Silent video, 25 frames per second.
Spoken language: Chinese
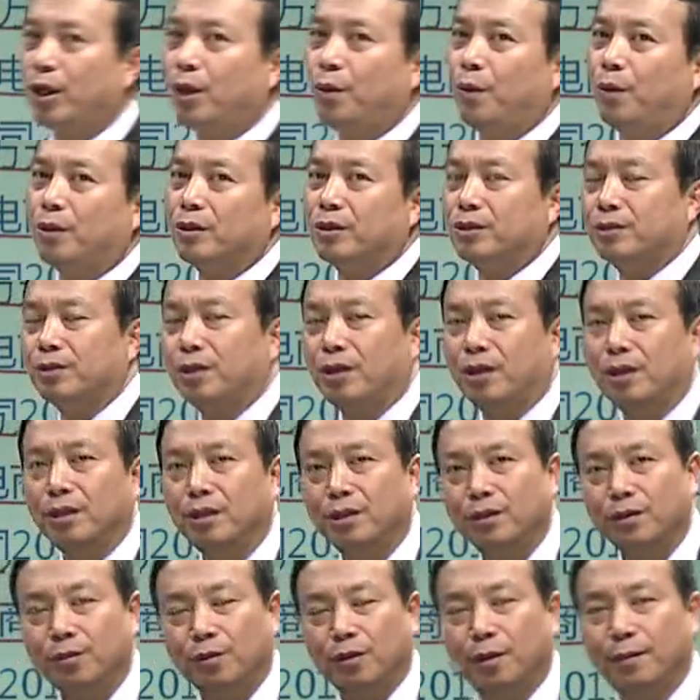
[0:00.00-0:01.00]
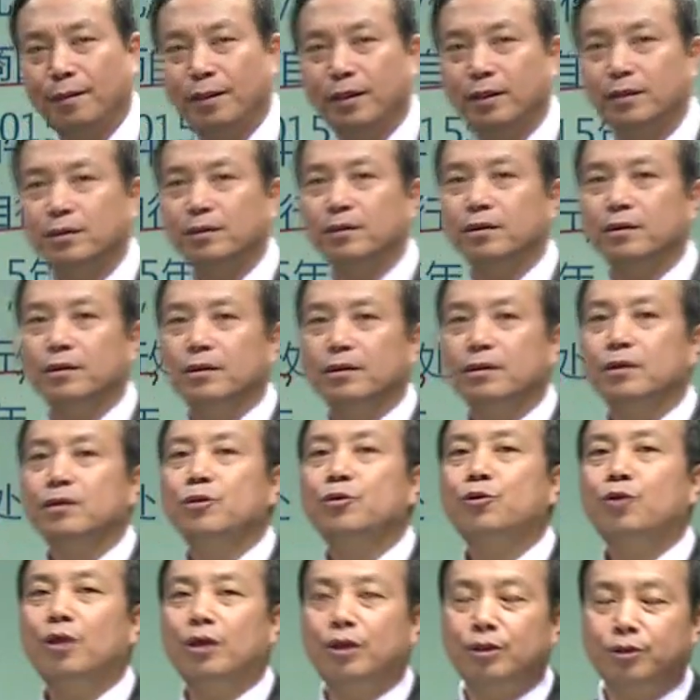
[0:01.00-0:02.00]
货的时候，我们
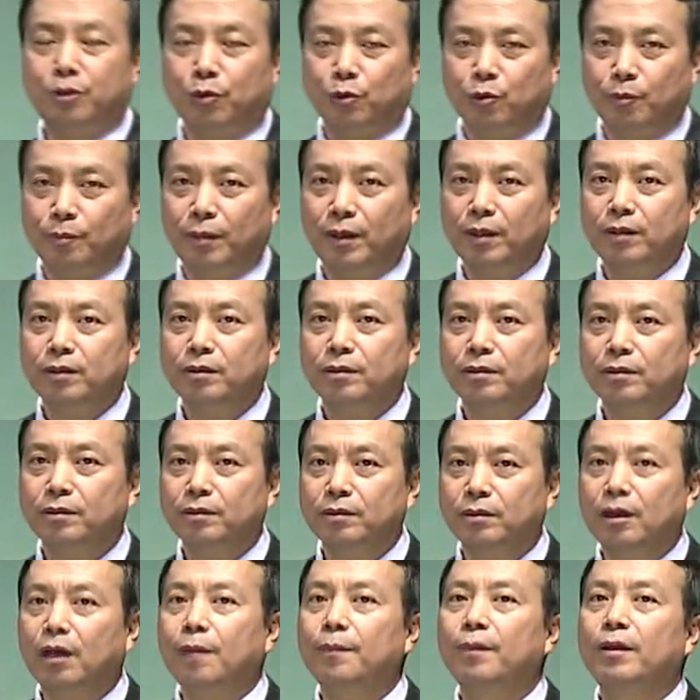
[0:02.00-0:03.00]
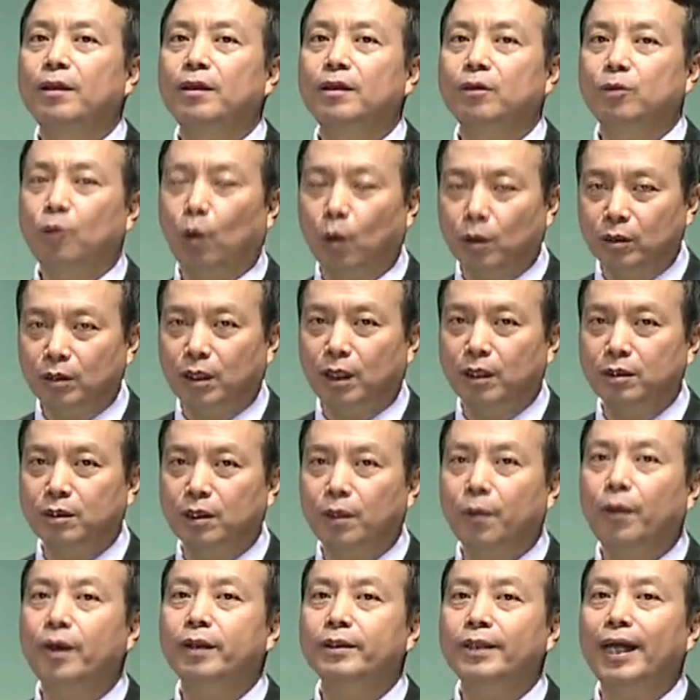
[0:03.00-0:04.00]
确认收入吗？那么通常情
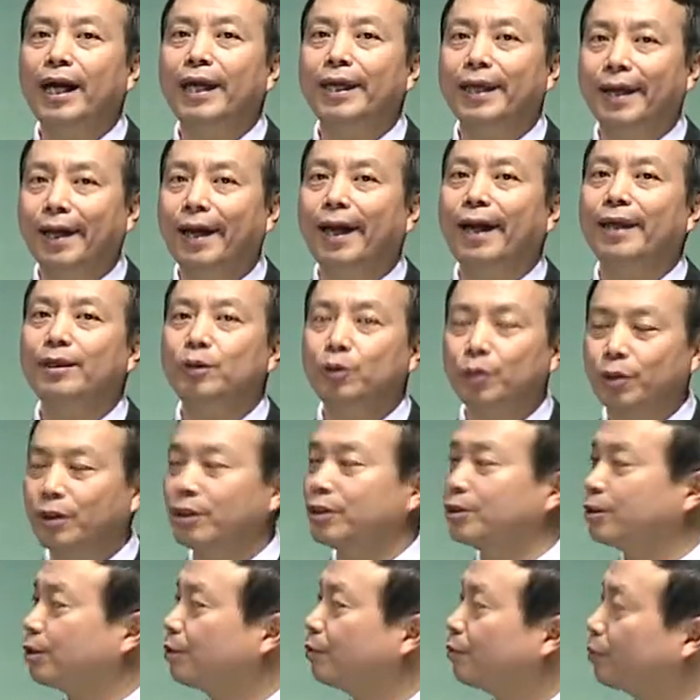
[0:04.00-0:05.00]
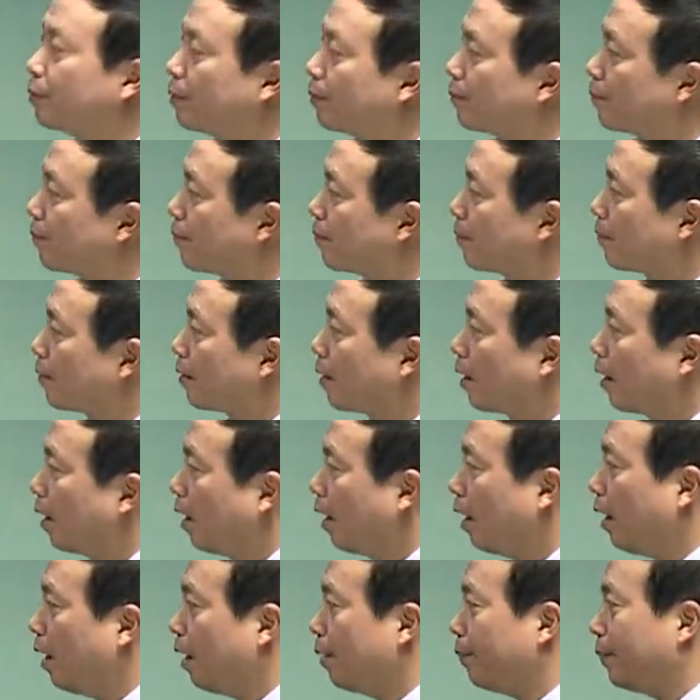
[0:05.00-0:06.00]
况下应该确认收入的。
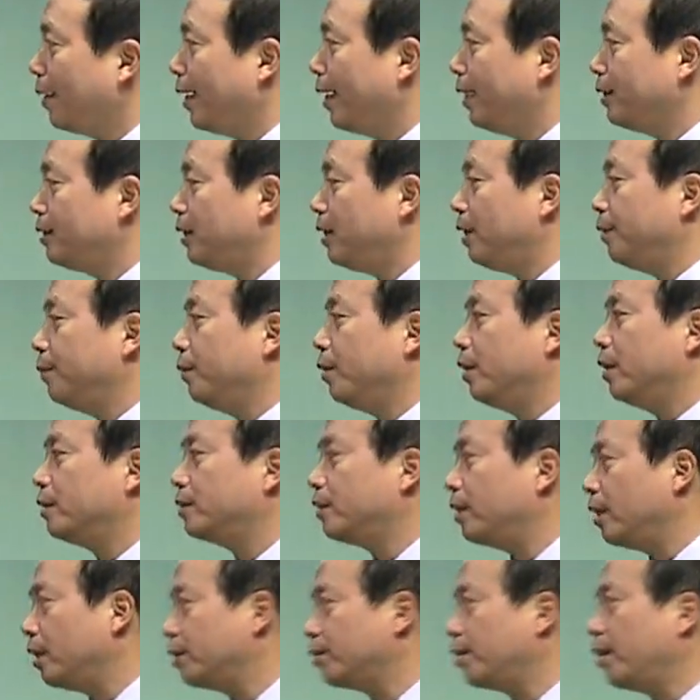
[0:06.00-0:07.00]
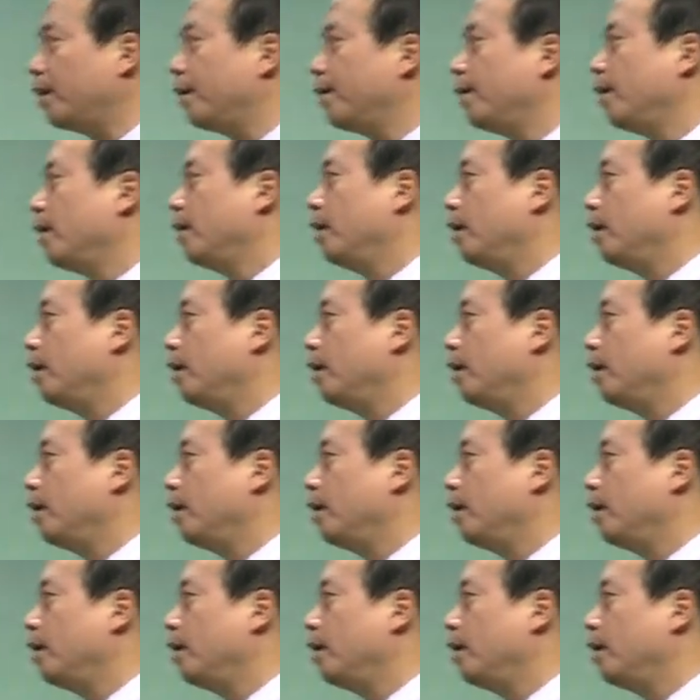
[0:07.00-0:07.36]
好，每季末结算。